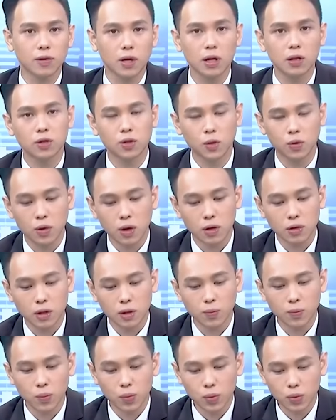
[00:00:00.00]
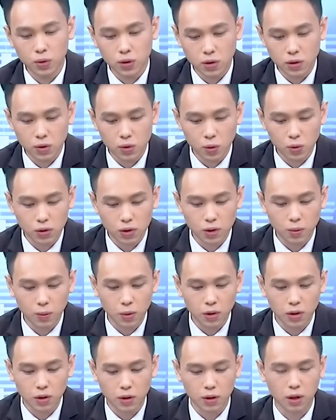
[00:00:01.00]
它的重要性不是说这
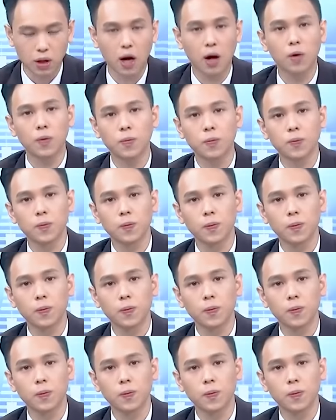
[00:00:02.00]
么的高。